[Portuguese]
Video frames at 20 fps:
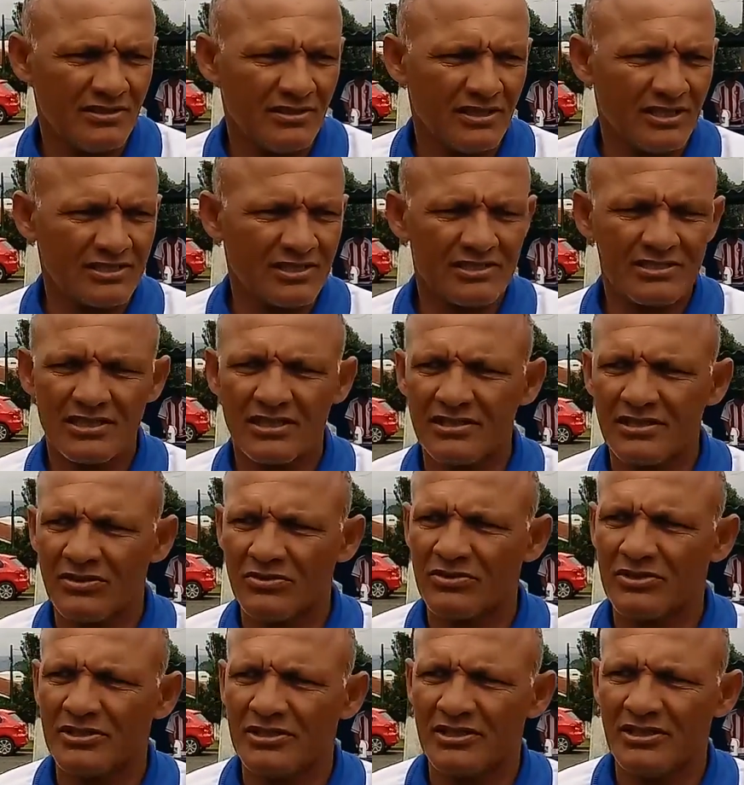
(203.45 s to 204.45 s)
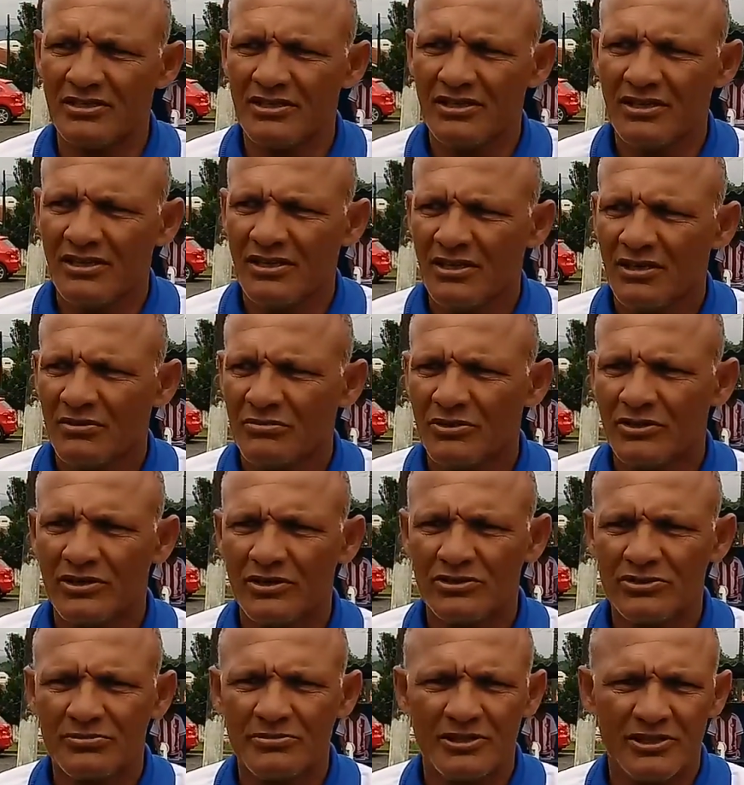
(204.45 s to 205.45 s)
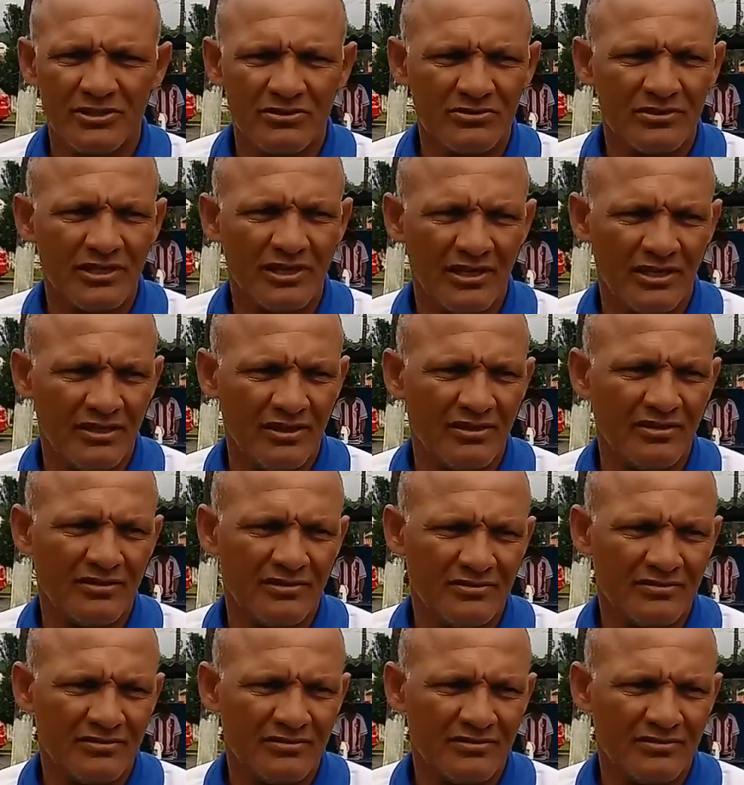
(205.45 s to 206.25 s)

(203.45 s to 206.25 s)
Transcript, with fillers: nessas categorias, porque os meninos têm,